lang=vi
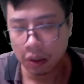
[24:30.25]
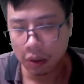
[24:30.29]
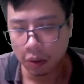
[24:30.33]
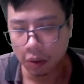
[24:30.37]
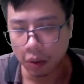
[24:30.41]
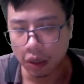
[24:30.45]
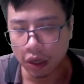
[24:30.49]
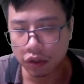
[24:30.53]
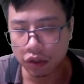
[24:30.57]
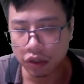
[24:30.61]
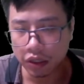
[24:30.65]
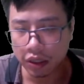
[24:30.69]

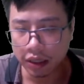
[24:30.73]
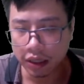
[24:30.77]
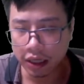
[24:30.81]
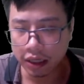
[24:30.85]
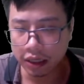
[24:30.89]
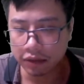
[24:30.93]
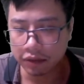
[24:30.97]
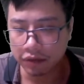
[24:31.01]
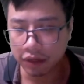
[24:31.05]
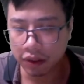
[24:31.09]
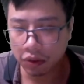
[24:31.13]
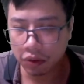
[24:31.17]
Loại chuyện
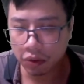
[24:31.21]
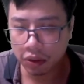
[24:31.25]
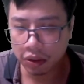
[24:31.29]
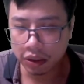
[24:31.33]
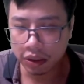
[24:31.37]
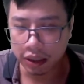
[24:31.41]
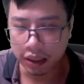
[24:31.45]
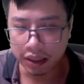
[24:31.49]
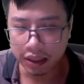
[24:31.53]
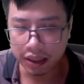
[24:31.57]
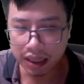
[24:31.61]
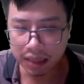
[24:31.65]
này vẫn luôn
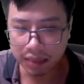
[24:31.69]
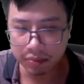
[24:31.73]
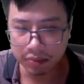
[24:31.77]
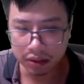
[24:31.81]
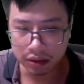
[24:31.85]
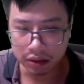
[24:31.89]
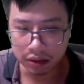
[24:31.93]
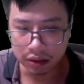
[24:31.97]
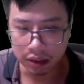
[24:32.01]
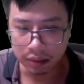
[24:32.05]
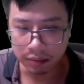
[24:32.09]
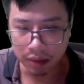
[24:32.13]
khiến nam
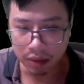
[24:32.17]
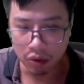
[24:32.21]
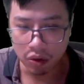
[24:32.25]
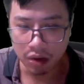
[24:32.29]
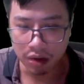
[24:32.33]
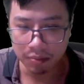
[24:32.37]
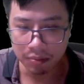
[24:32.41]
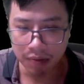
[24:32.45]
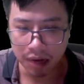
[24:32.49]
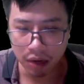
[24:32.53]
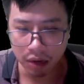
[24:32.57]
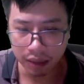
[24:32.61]
tử mặc
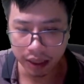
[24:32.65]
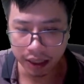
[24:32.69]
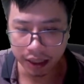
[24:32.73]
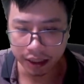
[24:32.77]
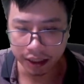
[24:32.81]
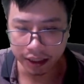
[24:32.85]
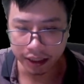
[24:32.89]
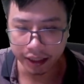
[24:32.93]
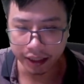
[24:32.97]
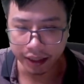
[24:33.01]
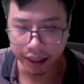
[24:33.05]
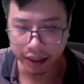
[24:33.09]
hoàng bào này
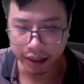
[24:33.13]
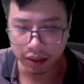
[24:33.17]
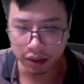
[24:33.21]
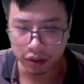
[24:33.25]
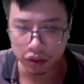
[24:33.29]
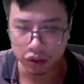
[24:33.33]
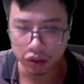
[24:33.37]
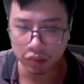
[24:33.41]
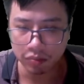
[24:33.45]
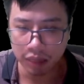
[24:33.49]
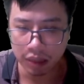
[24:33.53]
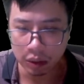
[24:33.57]
canh cánh ở
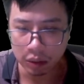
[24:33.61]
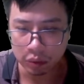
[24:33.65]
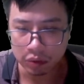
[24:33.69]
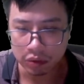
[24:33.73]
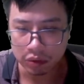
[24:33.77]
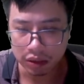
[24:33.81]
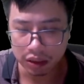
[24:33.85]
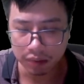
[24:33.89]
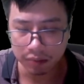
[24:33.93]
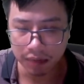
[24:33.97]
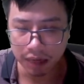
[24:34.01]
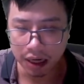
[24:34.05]
trong
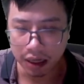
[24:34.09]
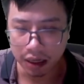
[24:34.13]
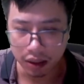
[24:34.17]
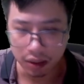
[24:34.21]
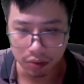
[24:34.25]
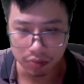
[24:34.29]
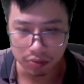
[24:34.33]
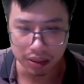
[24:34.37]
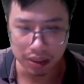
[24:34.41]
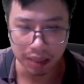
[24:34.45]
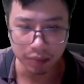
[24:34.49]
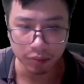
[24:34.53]
lòng, nhưng mà
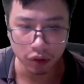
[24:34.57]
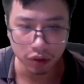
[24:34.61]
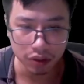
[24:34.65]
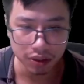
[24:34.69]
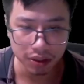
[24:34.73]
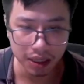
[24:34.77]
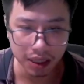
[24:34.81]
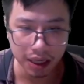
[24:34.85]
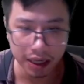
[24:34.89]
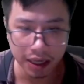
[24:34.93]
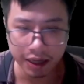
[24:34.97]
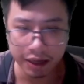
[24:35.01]
không dám nói
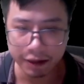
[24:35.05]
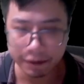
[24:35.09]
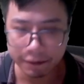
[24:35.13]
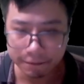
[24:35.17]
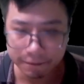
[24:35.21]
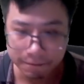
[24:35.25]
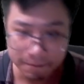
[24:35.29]
ra.